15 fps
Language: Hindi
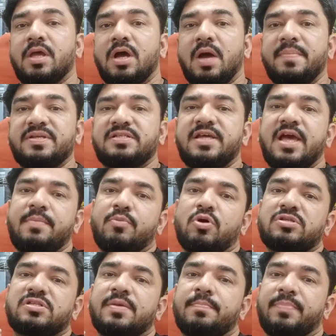अब इसका एक
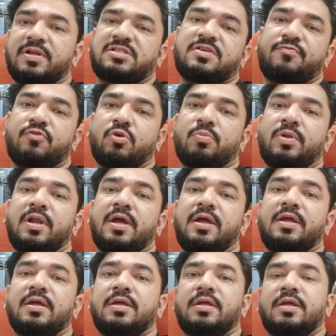बहुत सिंपल सा फॉर्मूला
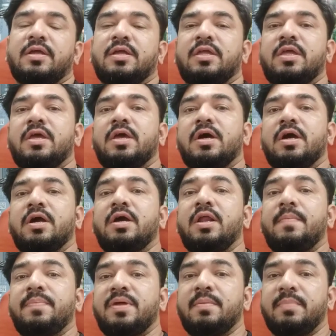है कि अगर
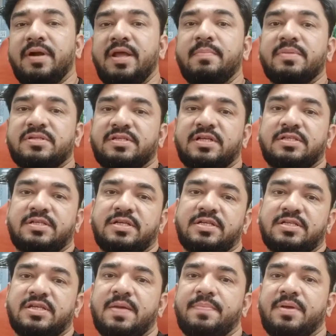आपके बड़े मसल्स हैं
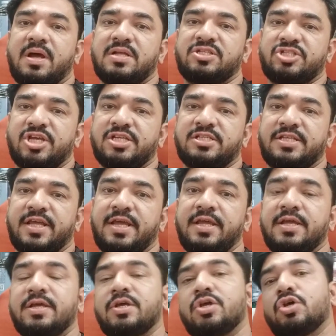जैसे आपका चेस्ट है
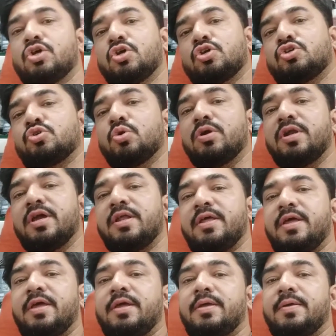शोल्डर
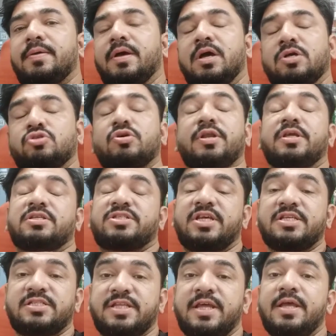है सॉरी
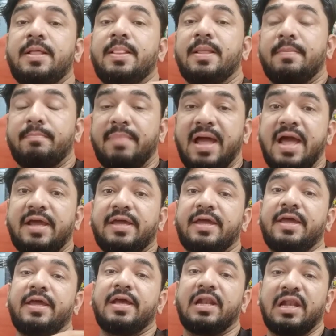चेस्ट है बैक
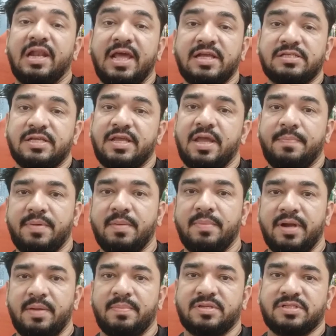है लेग्स है ये आपके
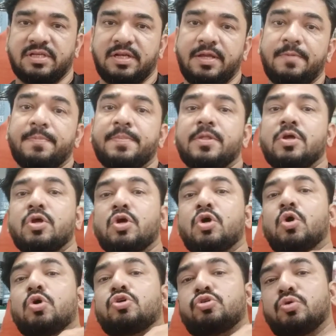बड़े मसल तो
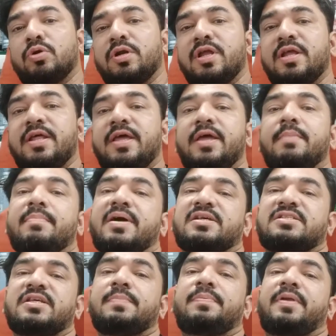है तो शोल्डर है
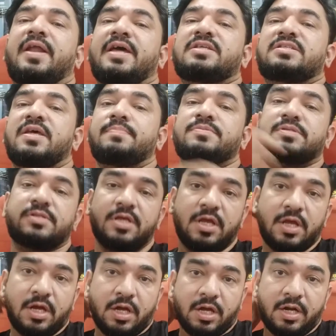बाइसेप ट्राइसेप्स
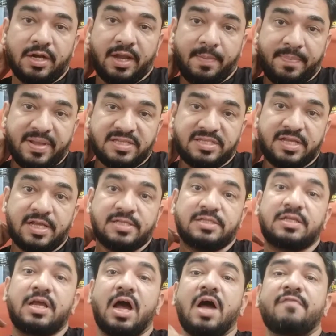
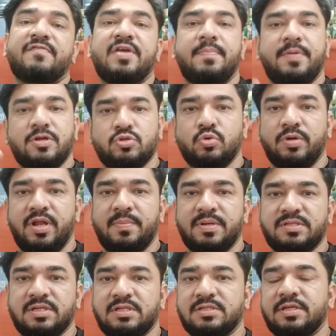ट्रेपेजियस काफ ये आपके छोटे
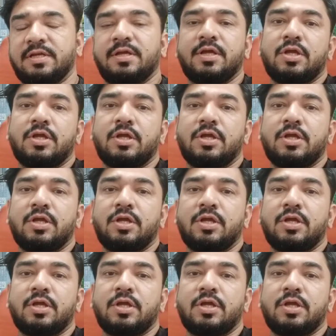मसल्स हैं